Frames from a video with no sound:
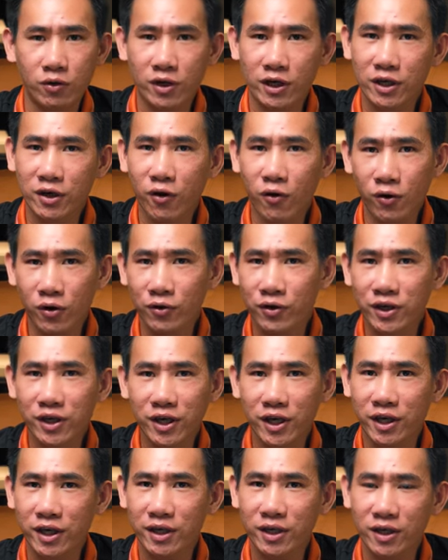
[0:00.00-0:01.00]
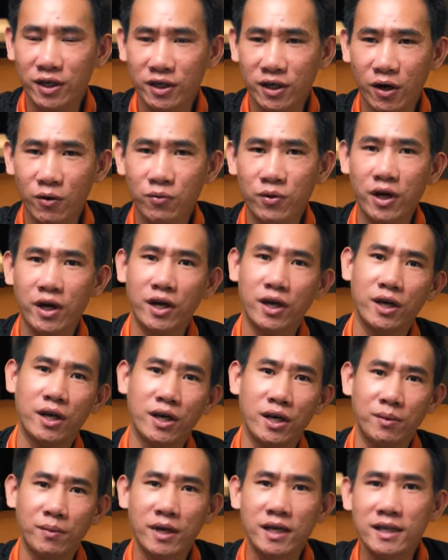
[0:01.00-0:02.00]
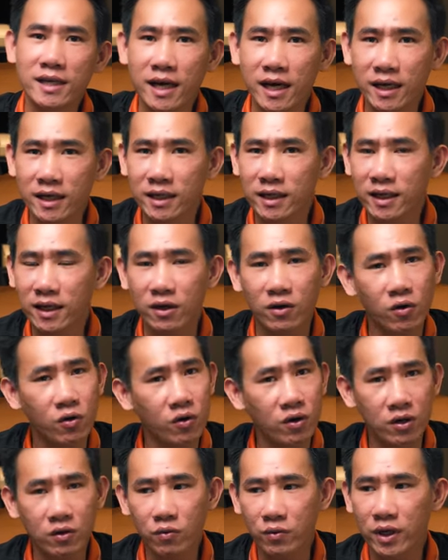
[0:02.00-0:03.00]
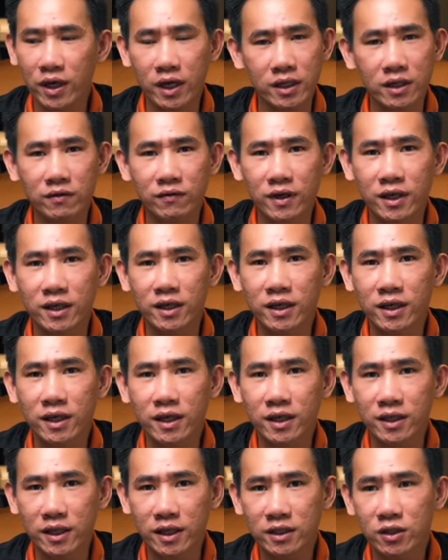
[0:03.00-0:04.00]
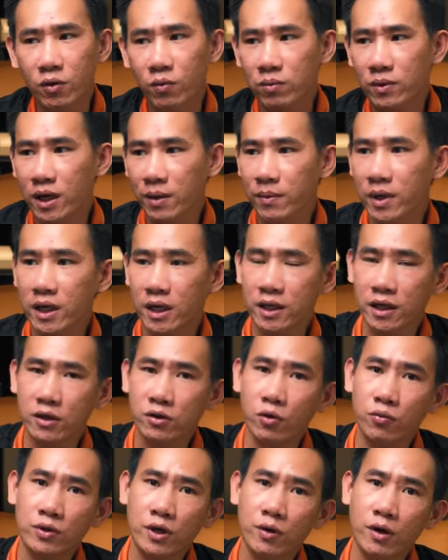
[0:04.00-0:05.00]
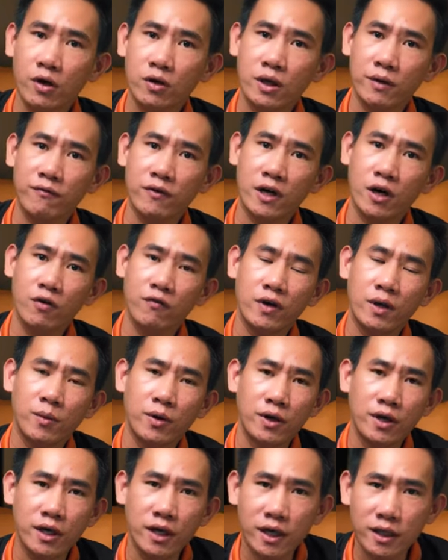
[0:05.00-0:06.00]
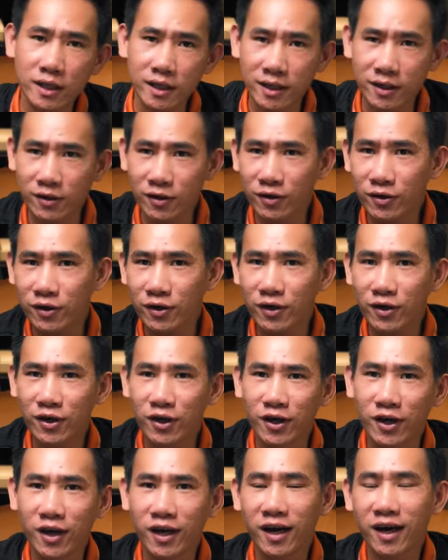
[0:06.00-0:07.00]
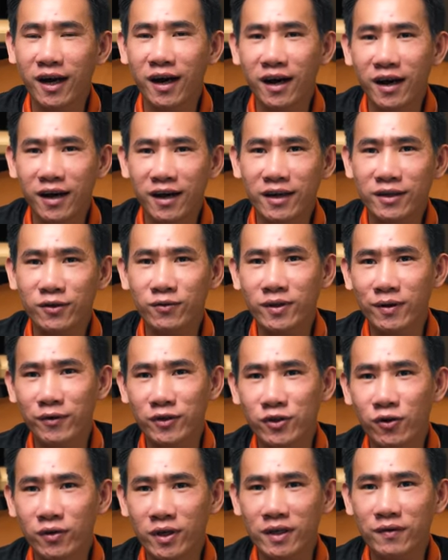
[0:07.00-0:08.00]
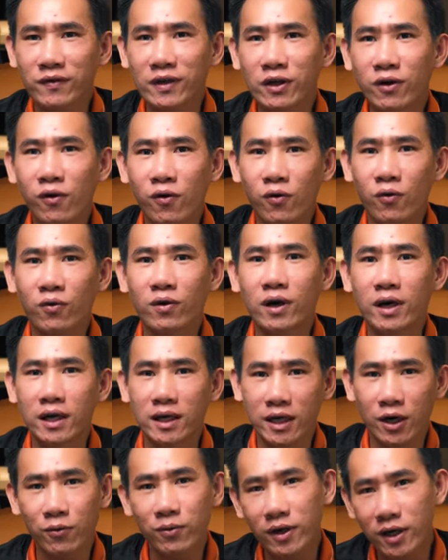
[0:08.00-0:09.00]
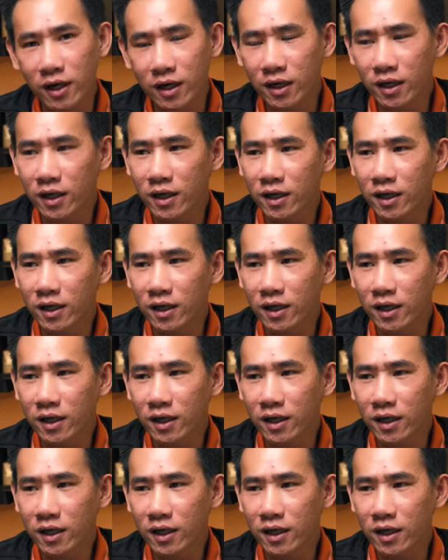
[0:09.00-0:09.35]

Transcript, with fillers: Cái gỗ nó không hề biến dạng, cái gỗ của nó cũng y hệt như vậy. Những cái thùng, đặc biệt là những cái thùng châu Âu nhập khẩu về mọi người ha, chứ đừng có chúng ta phải so sánh với gỗ ở đâu nữa.